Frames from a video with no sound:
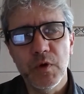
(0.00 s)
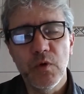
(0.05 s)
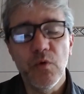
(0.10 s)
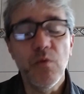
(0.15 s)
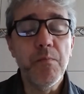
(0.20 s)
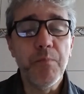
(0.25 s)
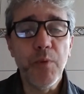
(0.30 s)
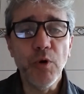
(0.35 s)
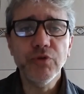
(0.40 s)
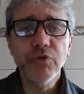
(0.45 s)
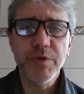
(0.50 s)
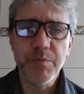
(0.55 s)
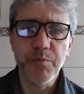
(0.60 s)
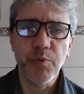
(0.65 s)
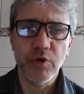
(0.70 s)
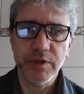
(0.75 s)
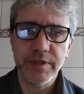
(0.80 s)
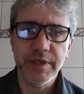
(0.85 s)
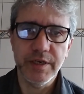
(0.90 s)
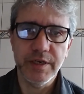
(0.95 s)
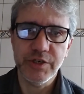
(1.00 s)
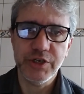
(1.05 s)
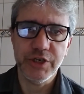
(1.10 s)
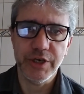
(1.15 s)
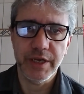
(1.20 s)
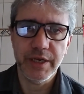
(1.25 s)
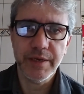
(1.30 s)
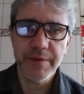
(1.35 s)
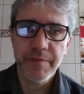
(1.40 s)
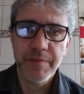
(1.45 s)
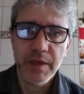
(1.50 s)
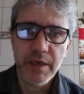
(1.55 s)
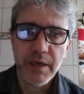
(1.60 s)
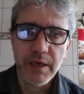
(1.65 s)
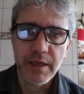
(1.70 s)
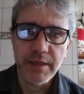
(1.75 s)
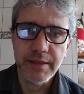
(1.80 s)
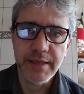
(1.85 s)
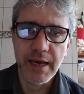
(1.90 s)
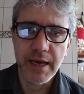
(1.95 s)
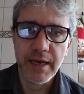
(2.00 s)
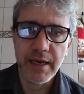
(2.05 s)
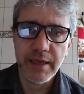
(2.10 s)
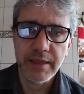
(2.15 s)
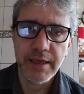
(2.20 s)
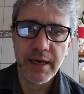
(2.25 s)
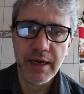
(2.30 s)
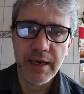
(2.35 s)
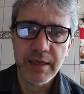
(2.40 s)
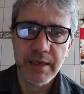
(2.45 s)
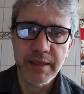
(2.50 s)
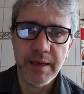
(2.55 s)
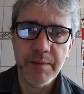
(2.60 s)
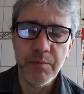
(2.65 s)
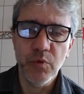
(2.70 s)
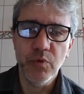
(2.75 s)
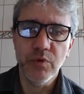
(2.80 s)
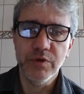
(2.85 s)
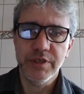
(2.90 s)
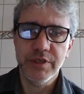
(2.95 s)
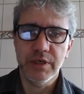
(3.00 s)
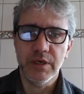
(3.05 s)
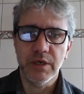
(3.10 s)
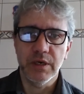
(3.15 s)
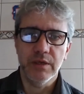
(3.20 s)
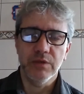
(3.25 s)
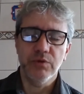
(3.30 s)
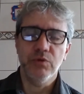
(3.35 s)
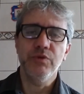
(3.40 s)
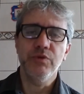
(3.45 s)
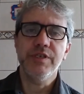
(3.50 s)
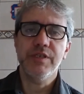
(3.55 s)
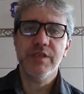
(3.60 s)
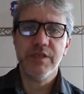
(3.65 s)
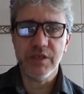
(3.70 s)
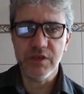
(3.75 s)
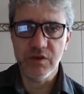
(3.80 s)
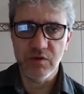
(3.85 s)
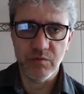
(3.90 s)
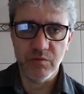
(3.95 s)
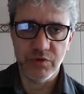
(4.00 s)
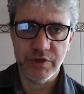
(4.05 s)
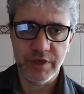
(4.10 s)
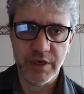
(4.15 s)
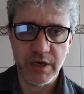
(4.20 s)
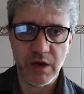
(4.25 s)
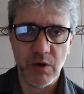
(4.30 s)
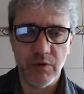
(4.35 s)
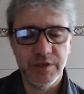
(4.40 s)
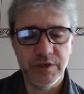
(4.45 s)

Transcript: um, ponto importante né, da, da, da, música, do ensino musical.